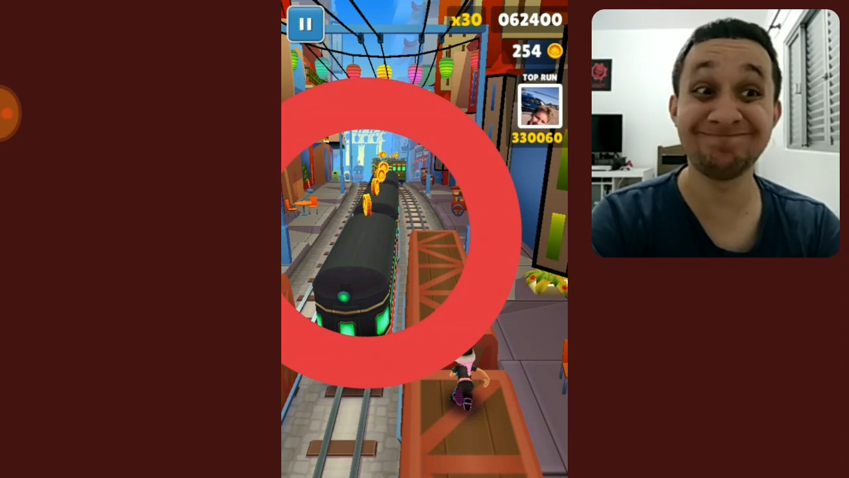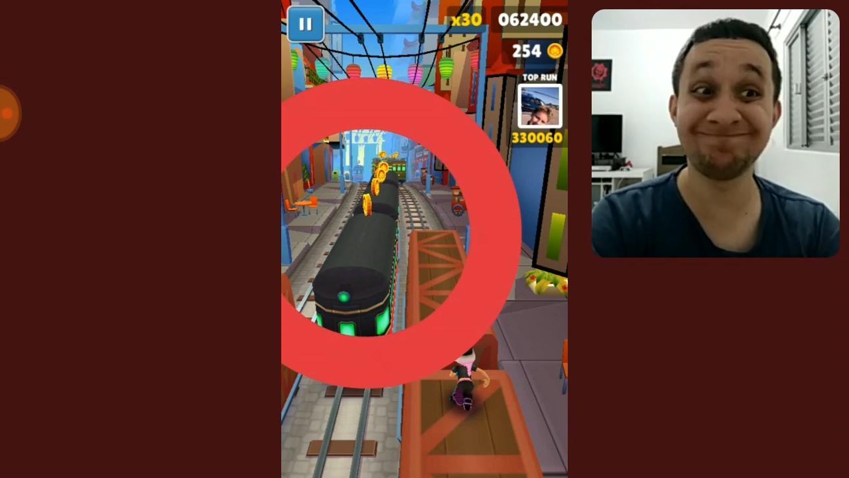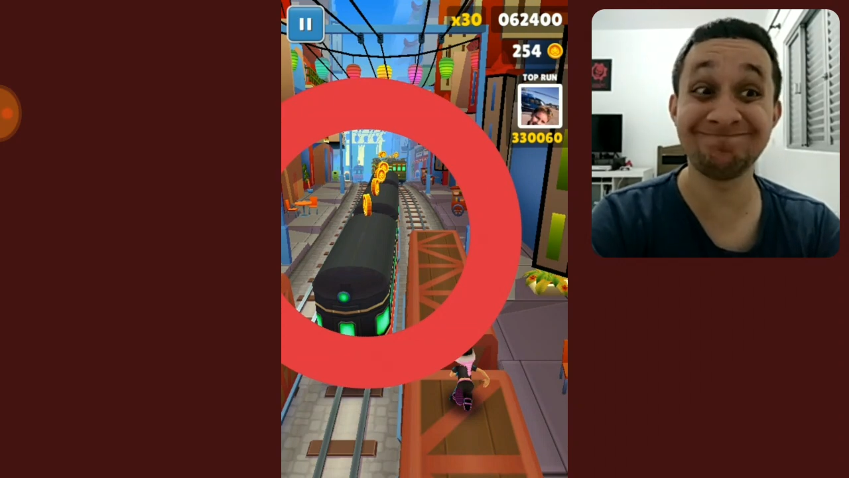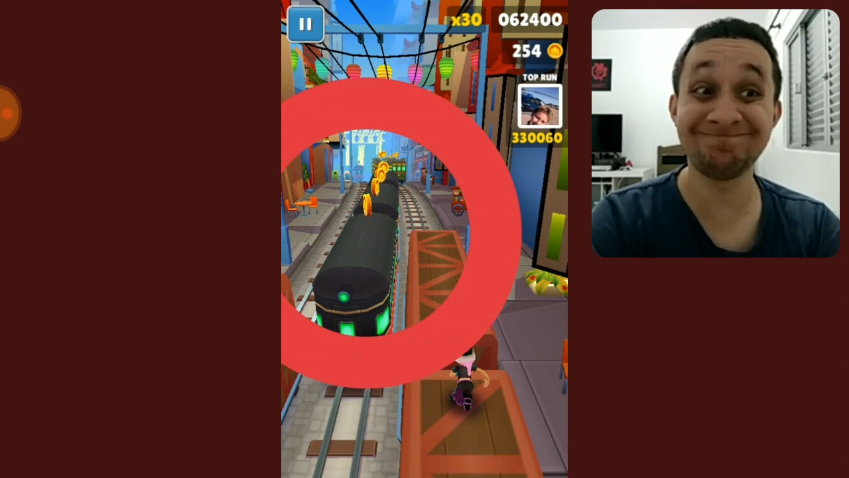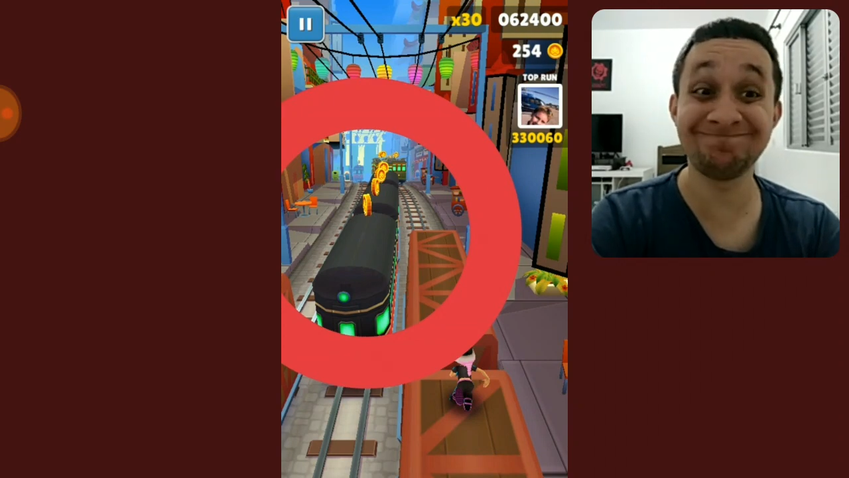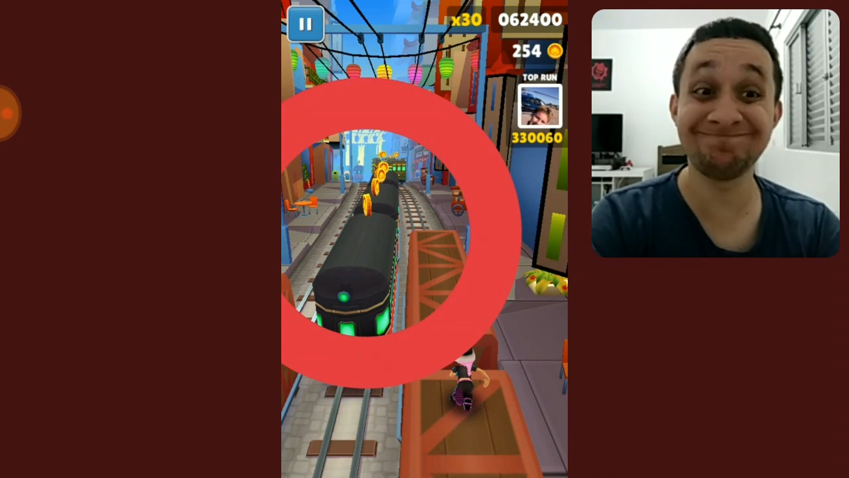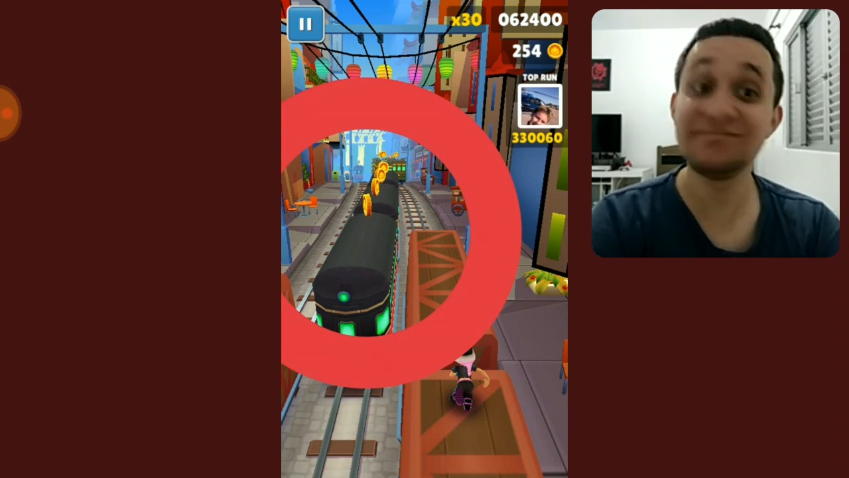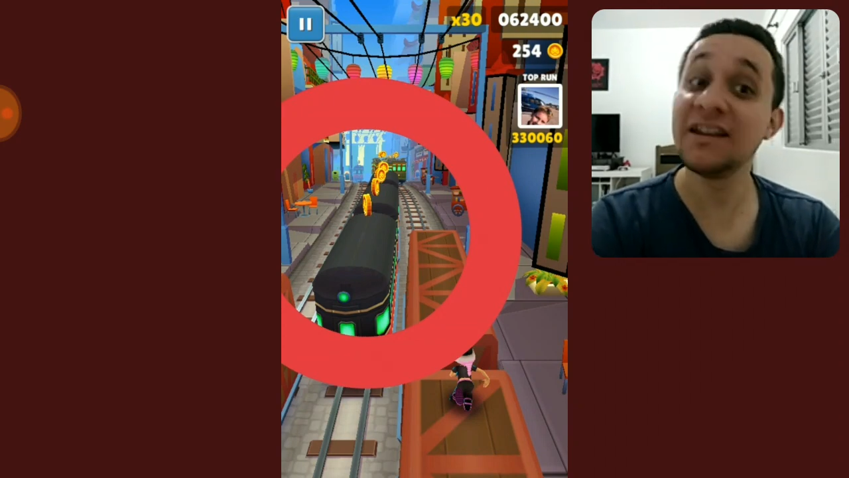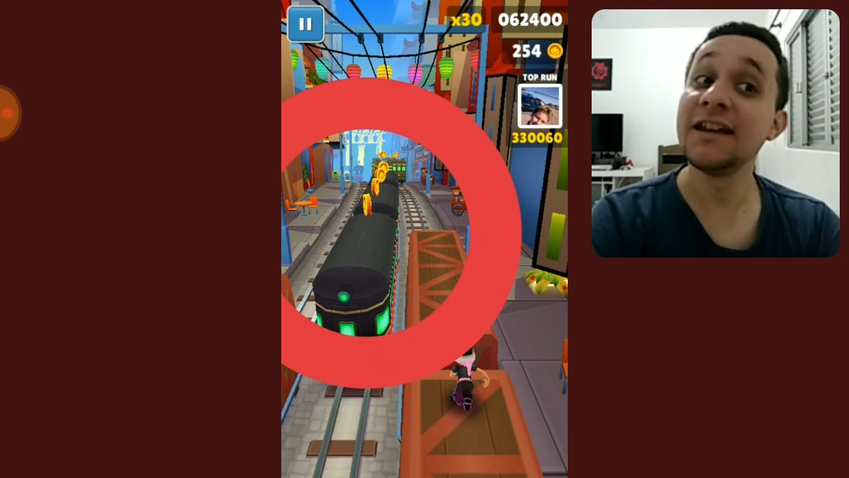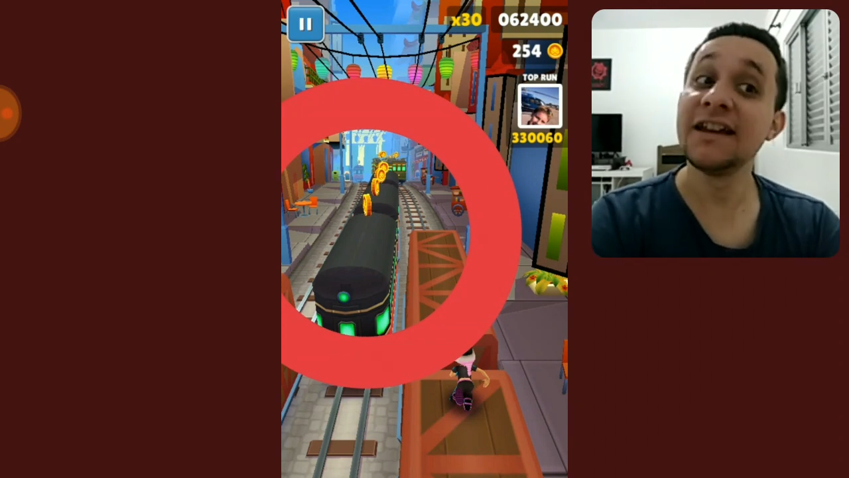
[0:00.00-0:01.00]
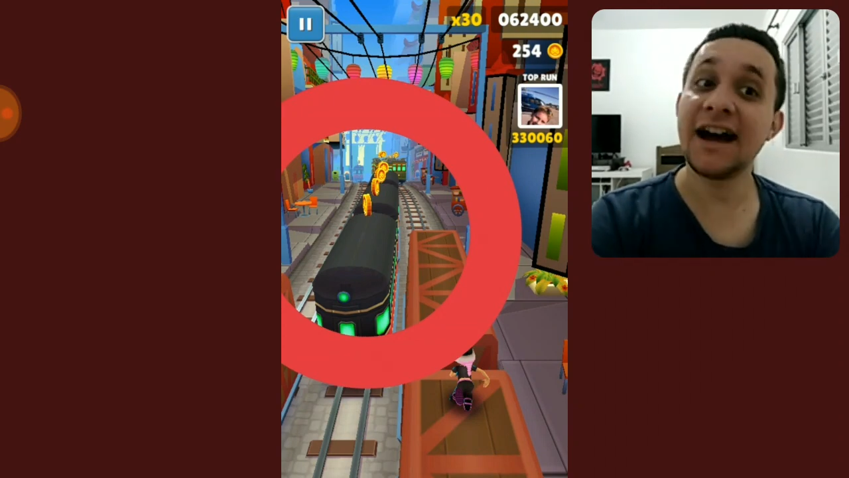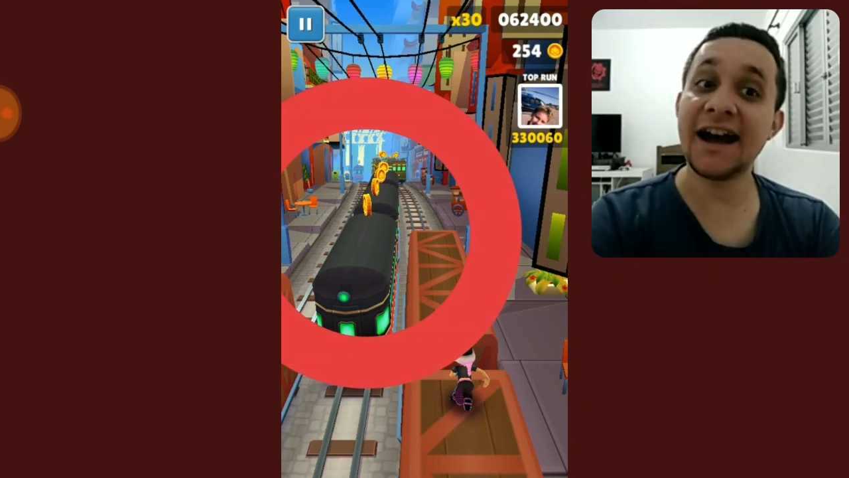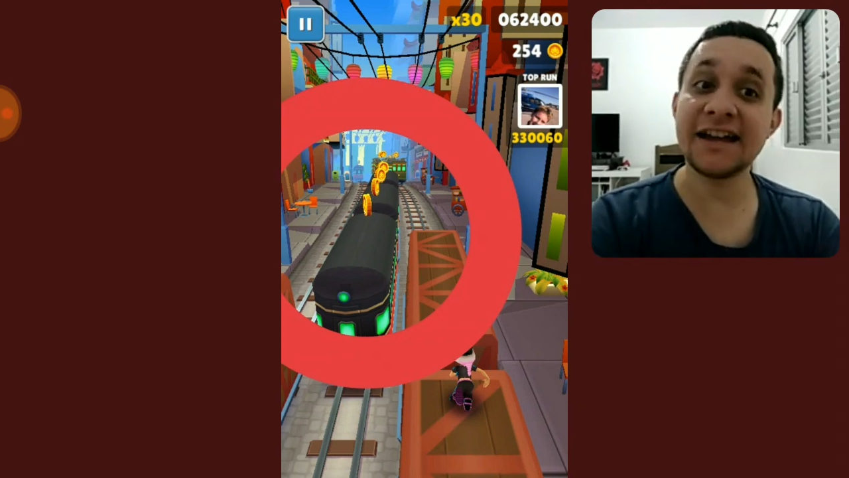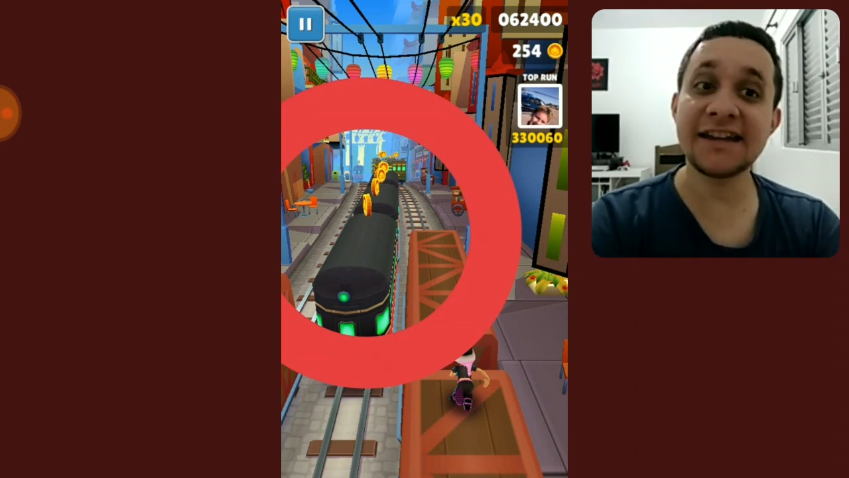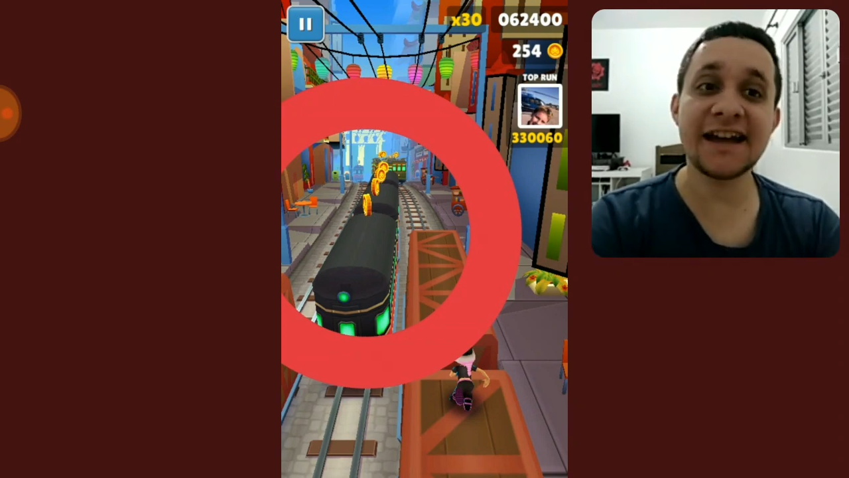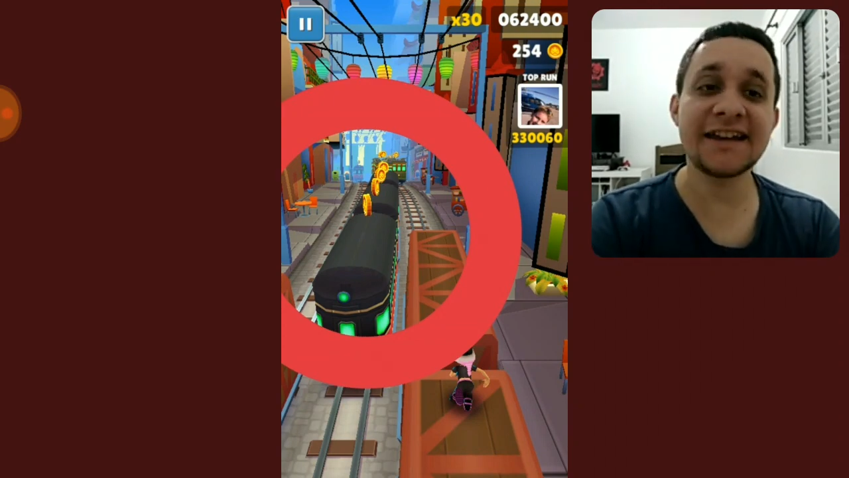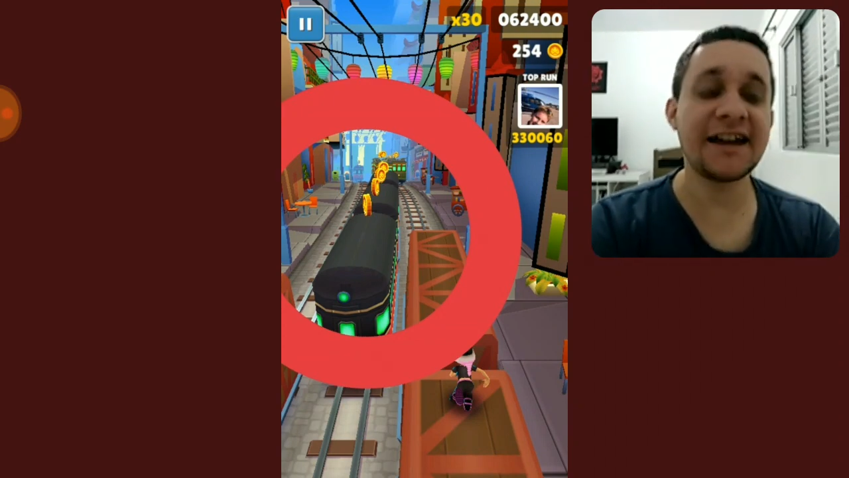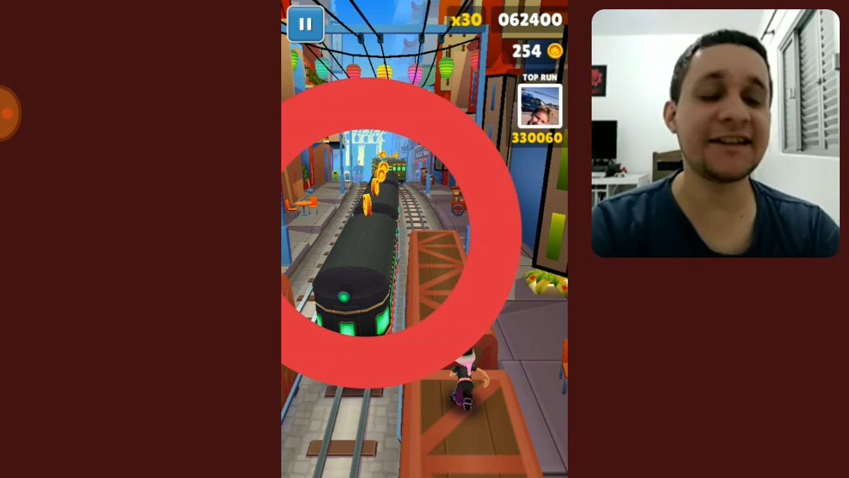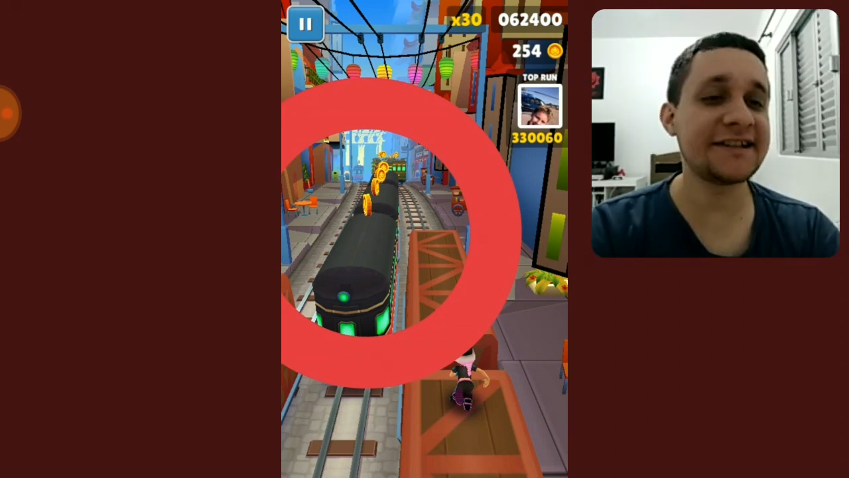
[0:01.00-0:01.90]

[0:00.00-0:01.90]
Hum, ai, ai, ai.